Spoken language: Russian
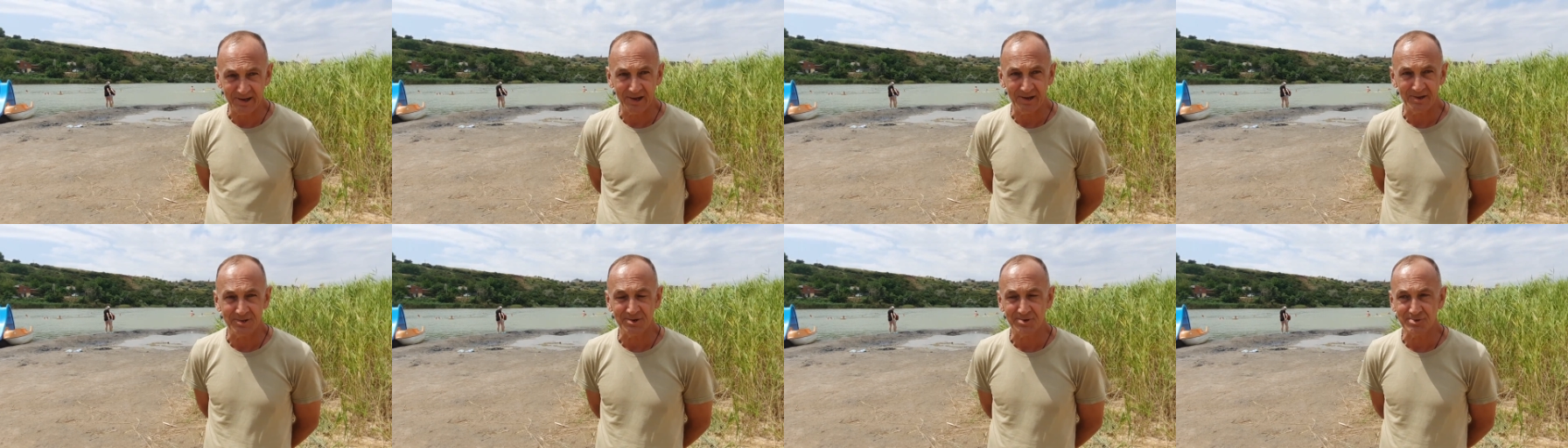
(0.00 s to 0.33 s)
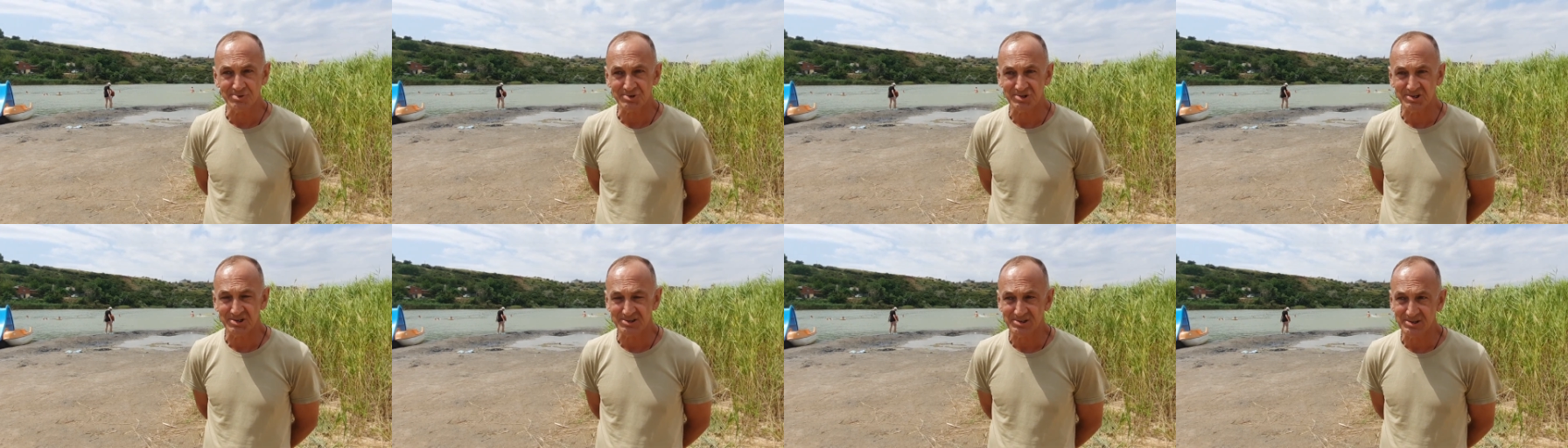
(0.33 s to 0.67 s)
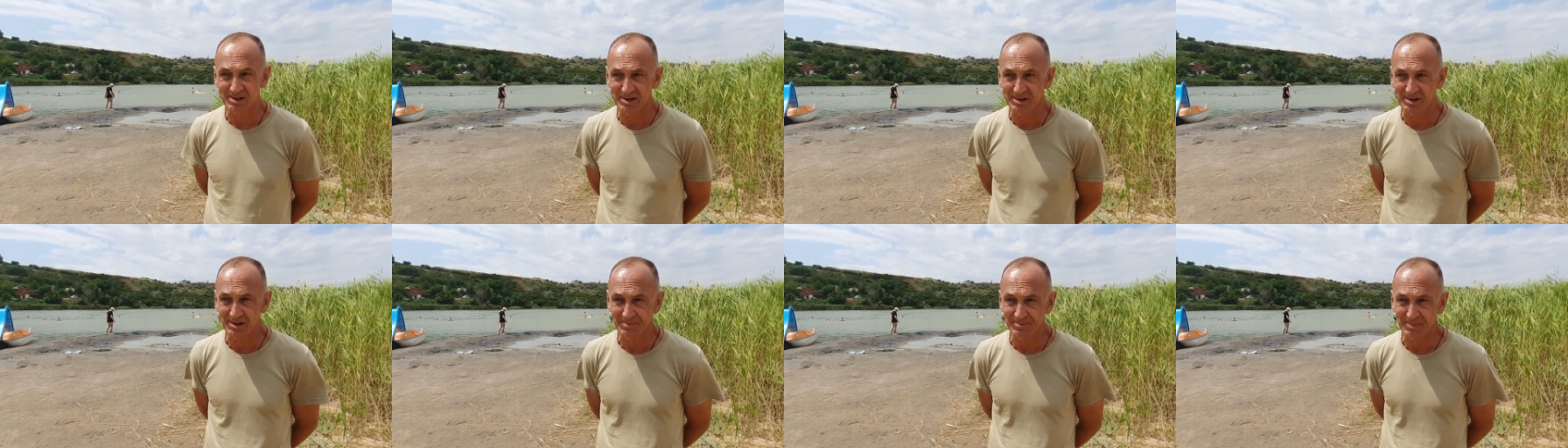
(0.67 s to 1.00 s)
и она уже
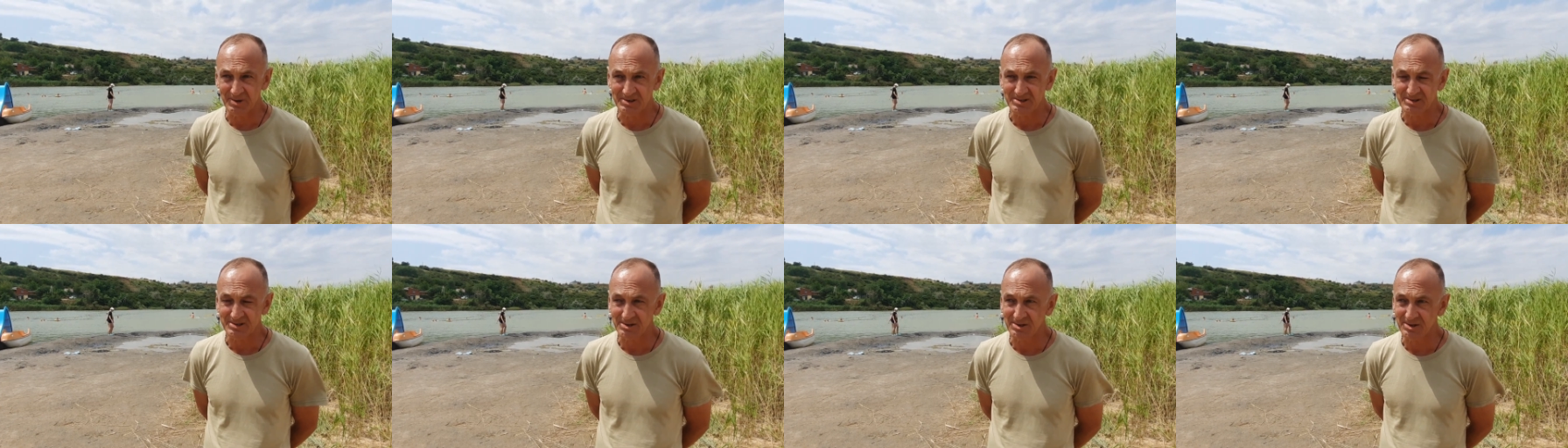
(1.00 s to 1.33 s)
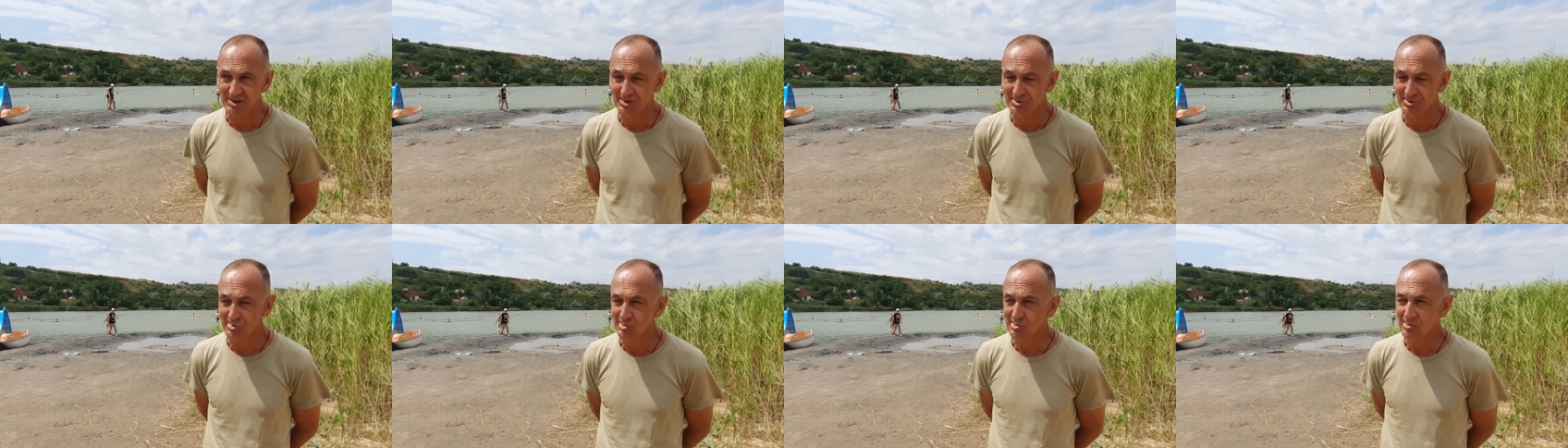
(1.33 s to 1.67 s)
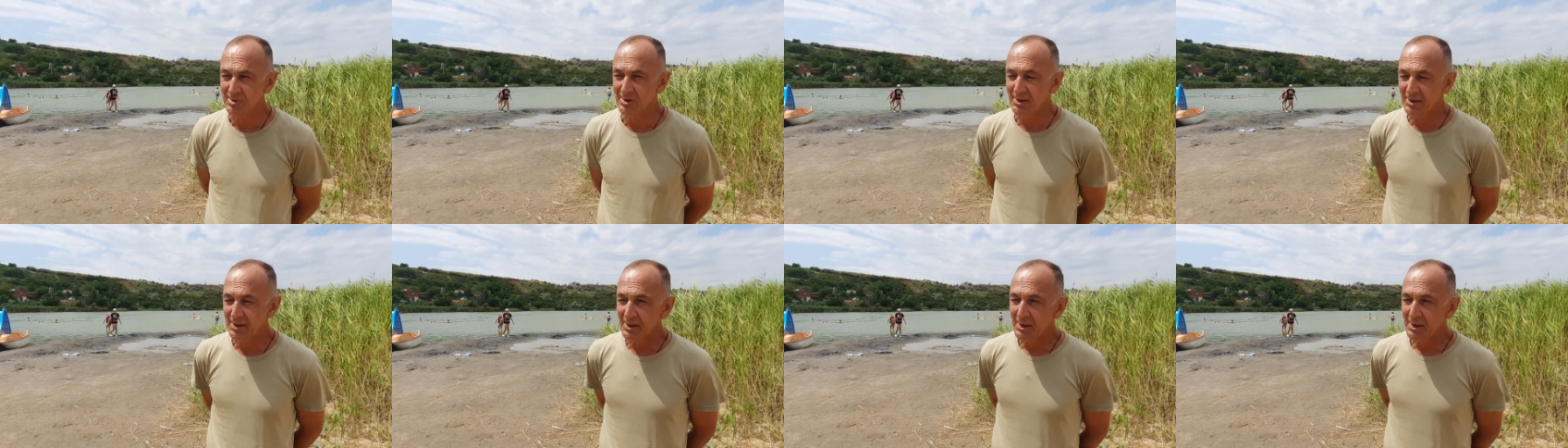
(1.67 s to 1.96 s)
станет по цене, ну,